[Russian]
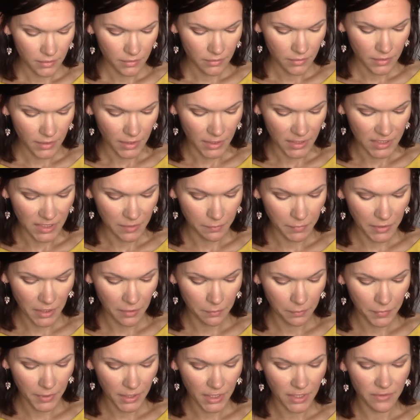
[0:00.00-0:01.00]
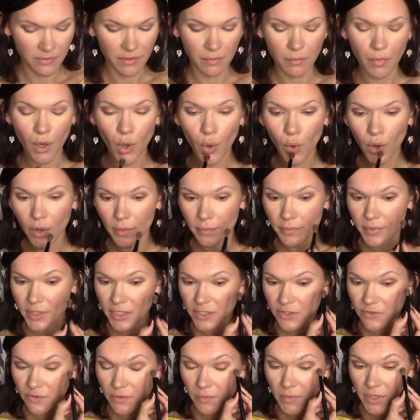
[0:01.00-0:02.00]
Так, теперь первым
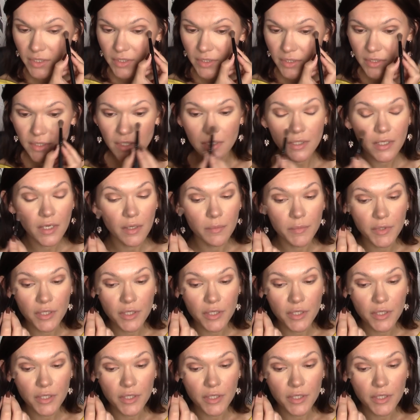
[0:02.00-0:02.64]
бежевым оттенком